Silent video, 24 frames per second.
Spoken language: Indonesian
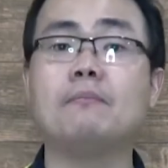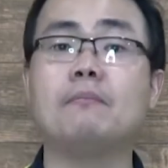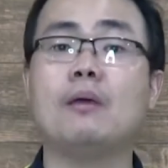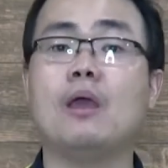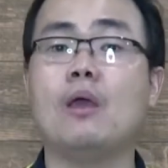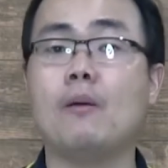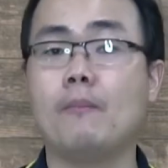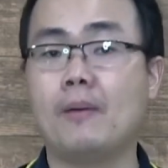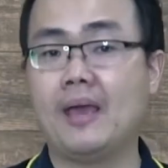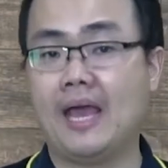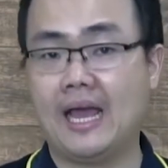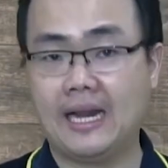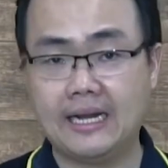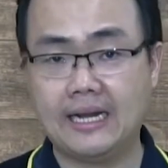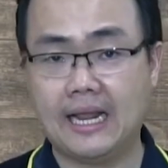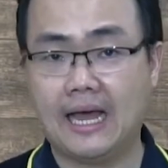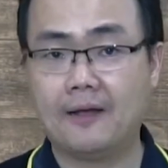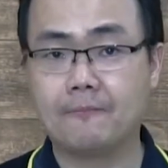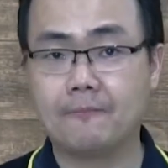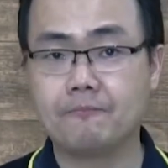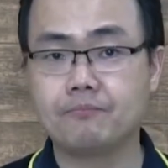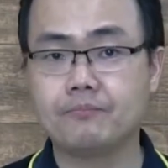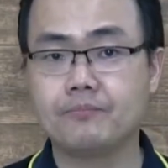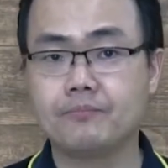NPWP
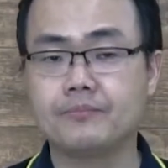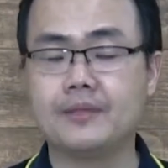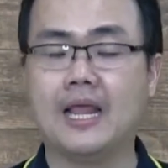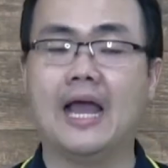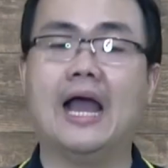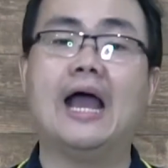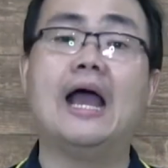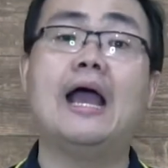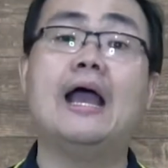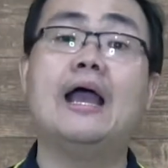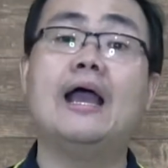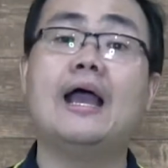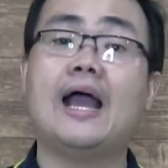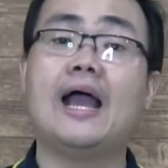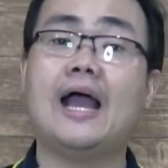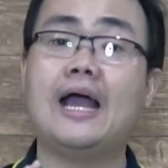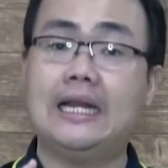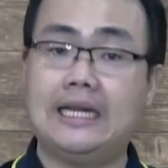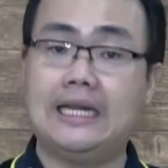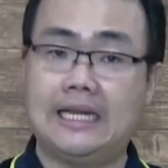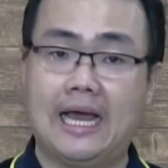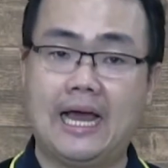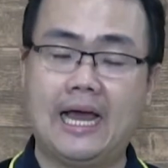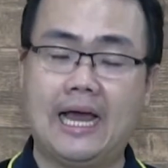Anda. Nah,
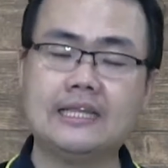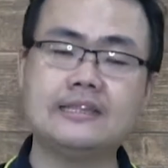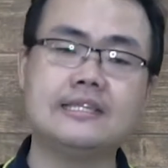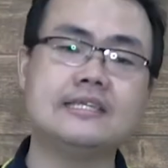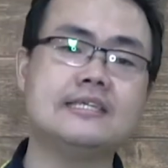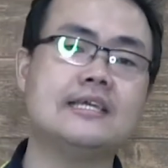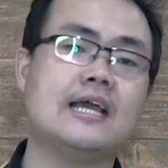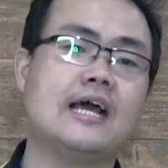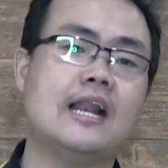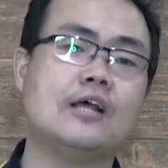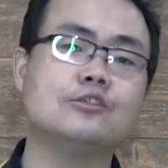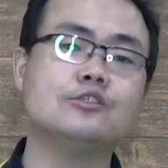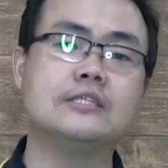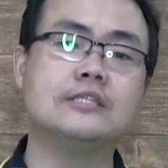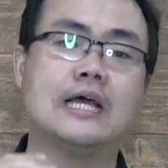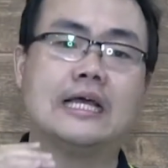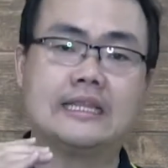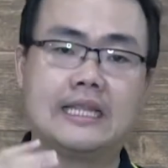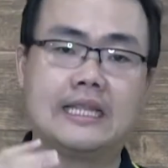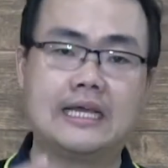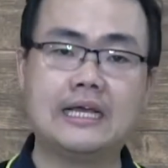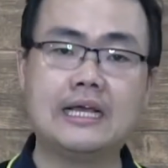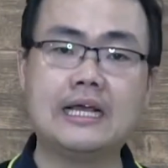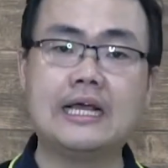Anda tinggal langsung
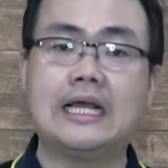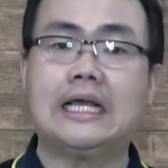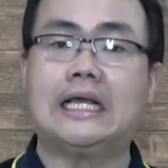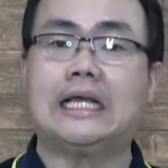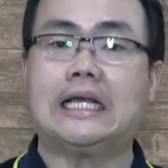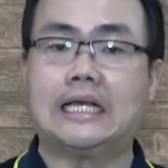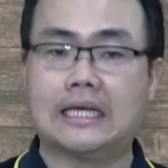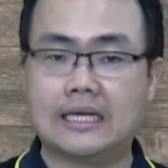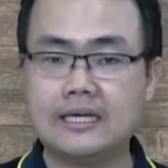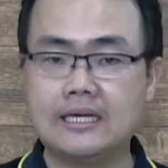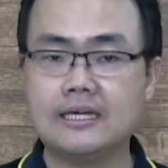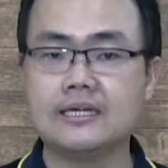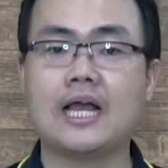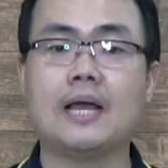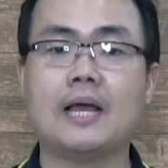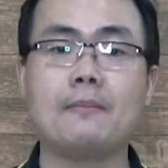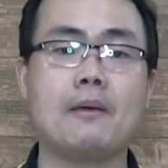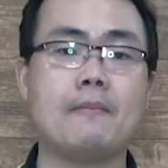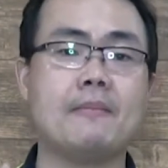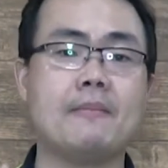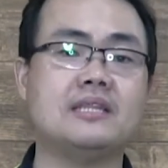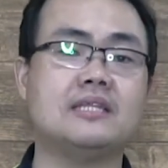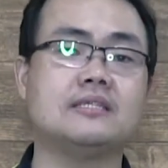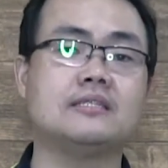datang ke
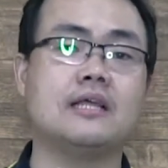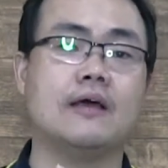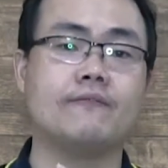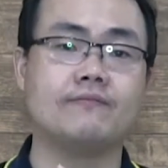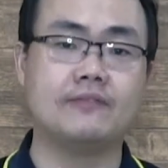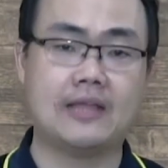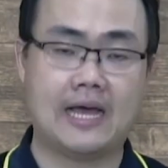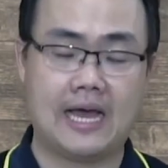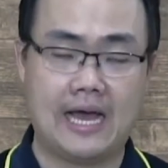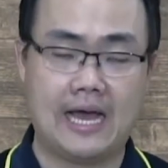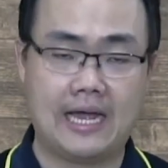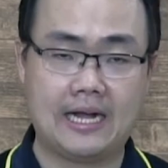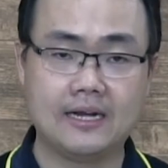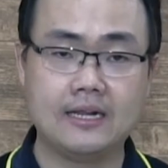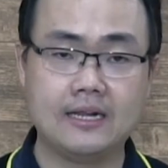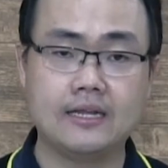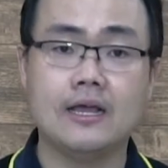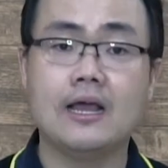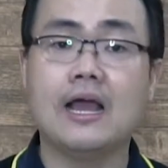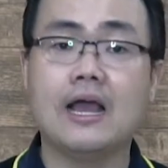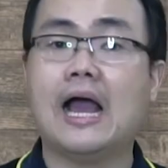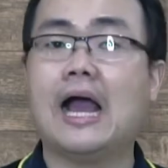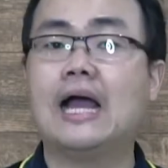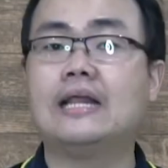KPP terdaftar,
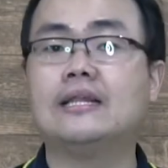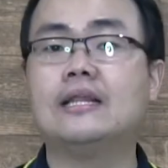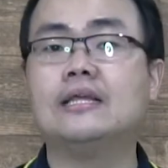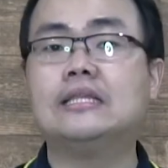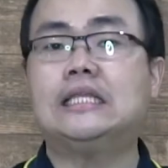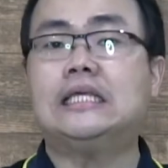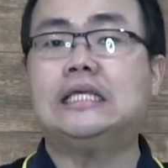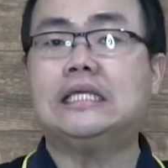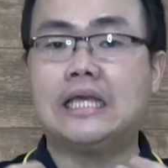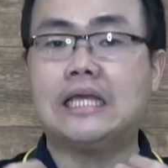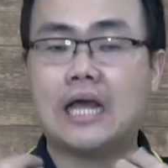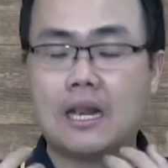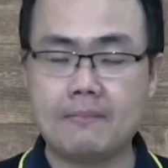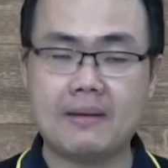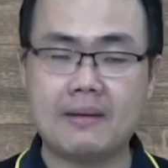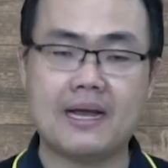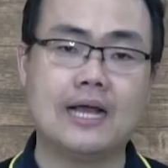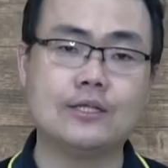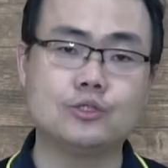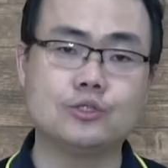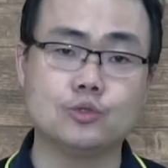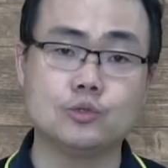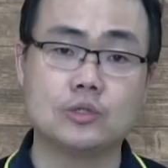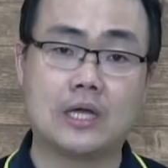anda tinggal
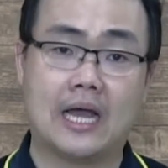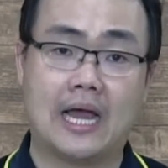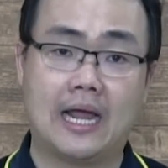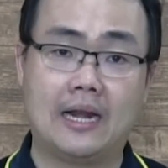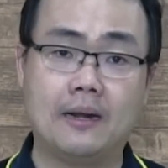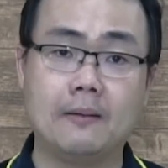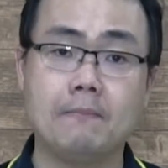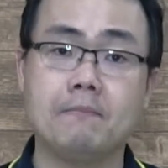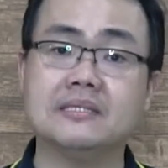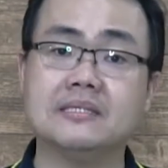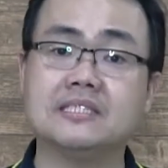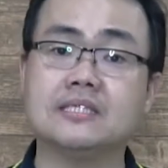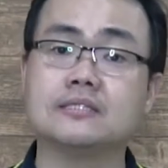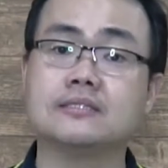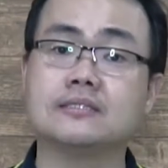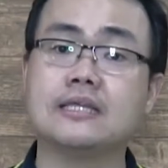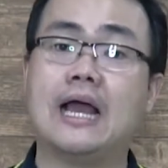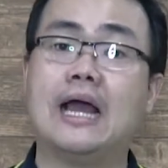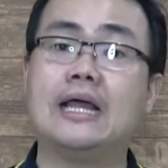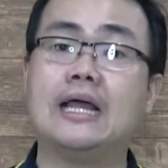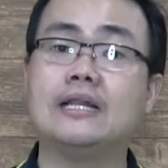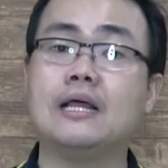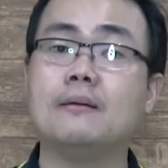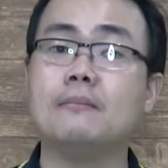mengajukan
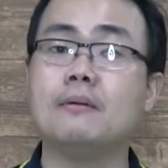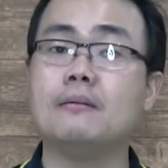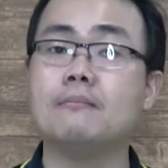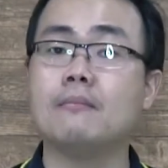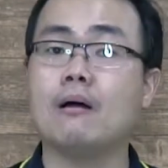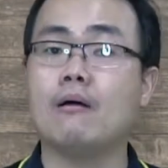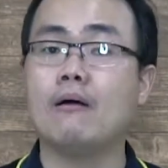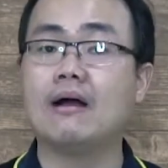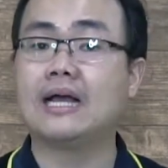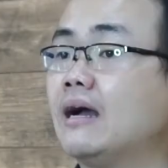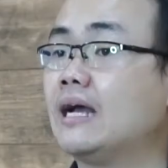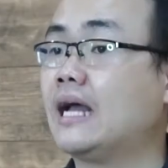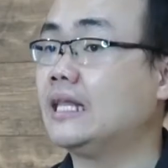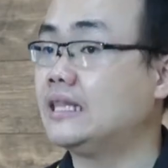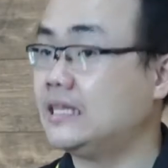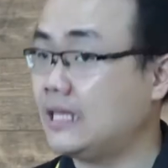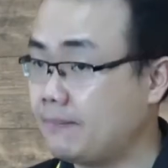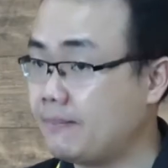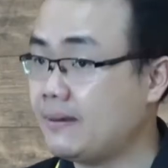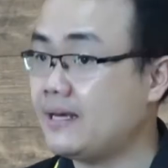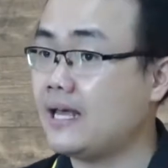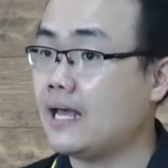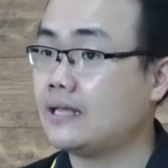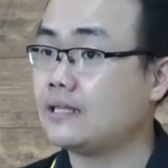beserta Anda membawa
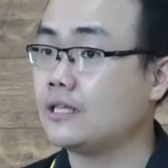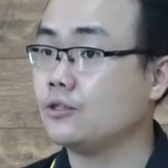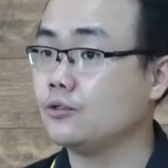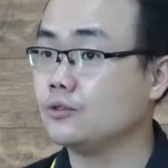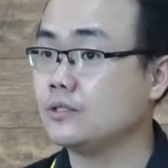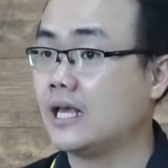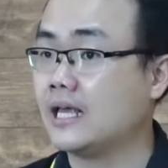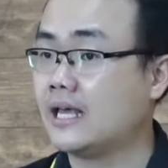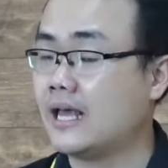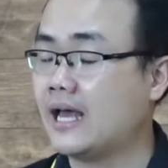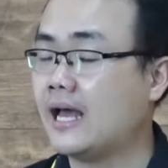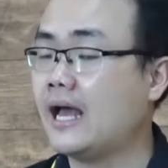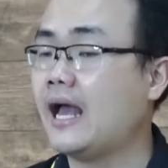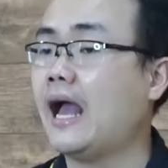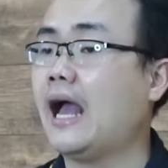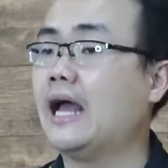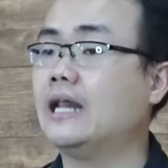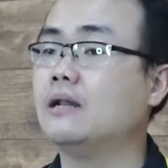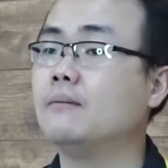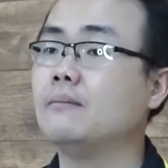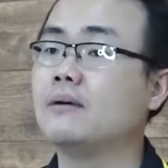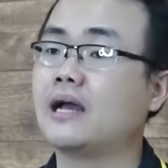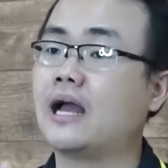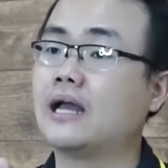KTP ya tentunya ya. Anda
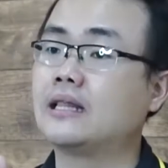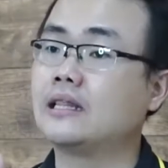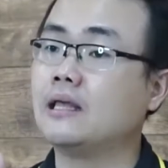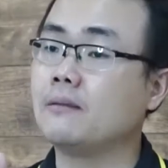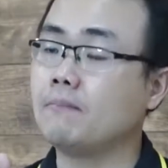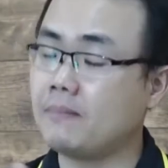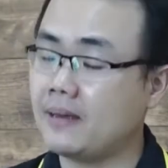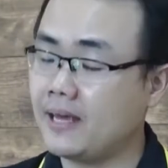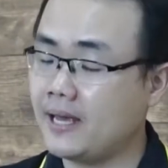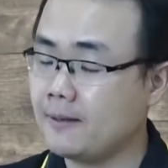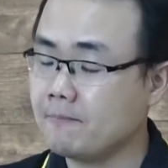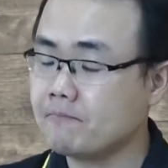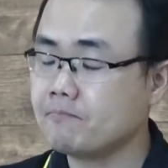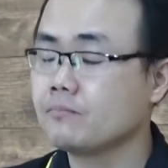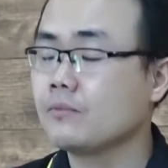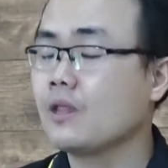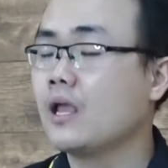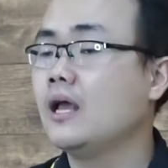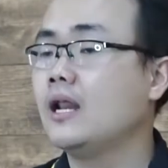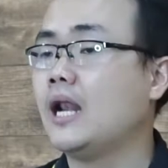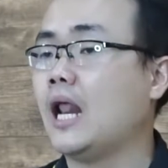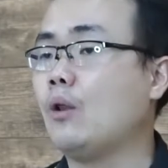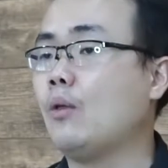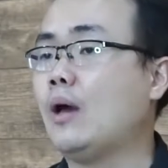membawa KTP,
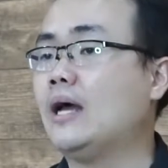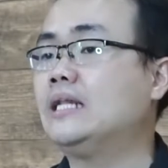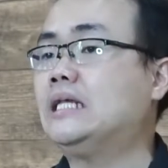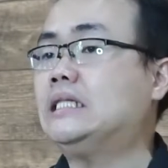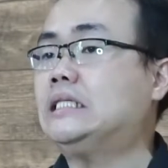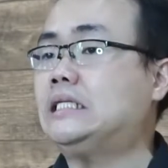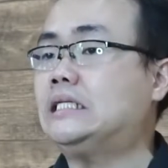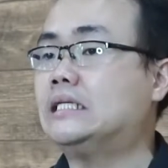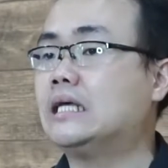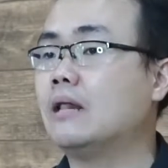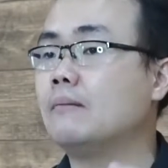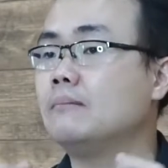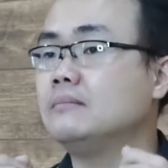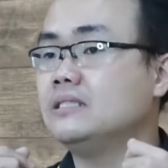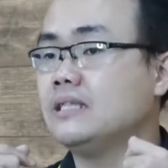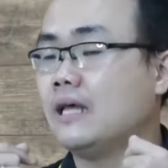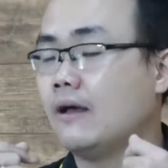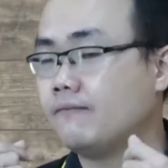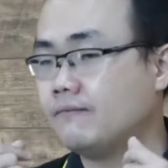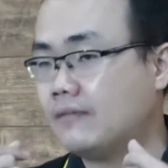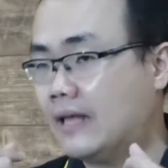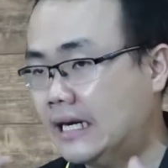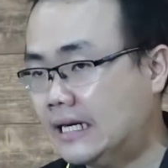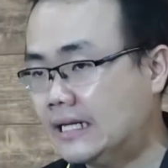lalu Anda tinggal
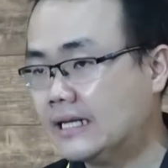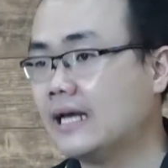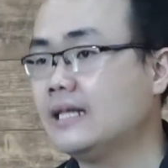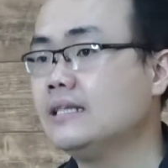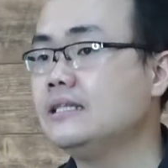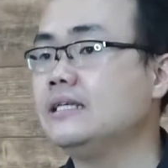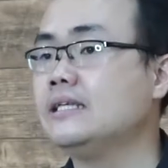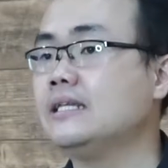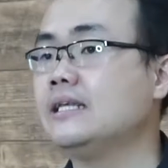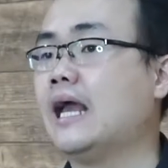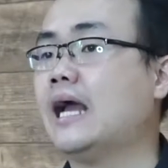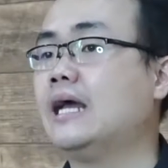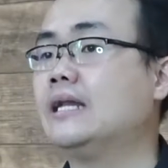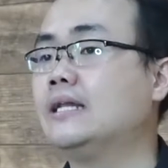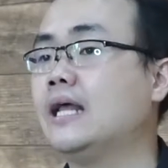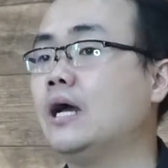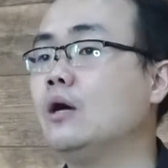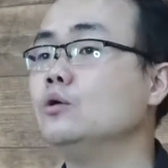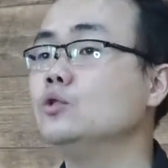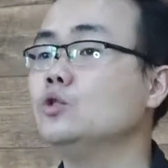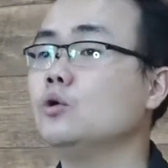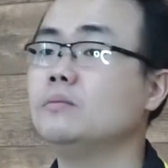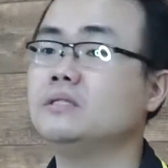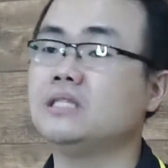mendaftarkan diri Anda
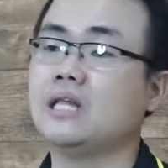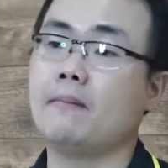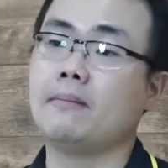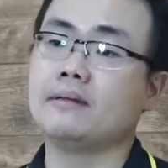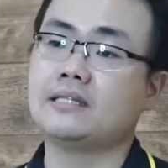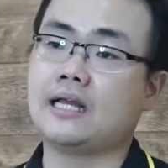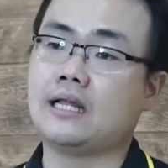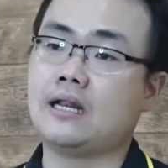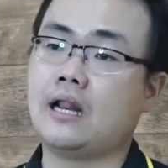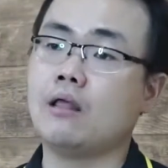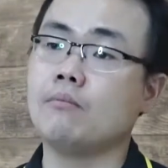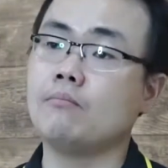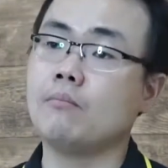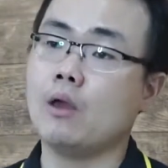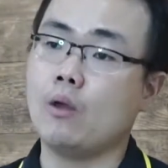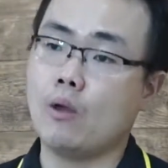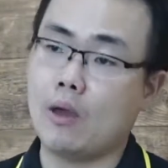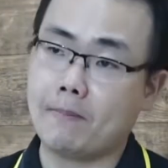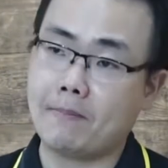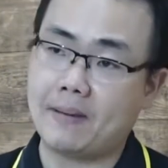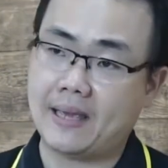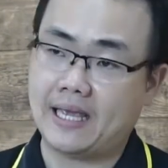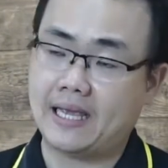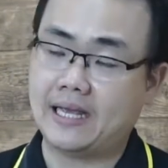untuk mendapatkan
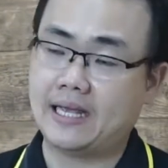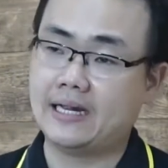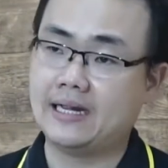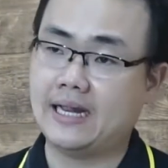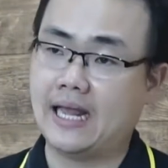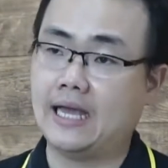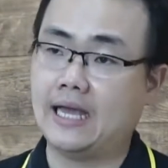NPWP. Nah,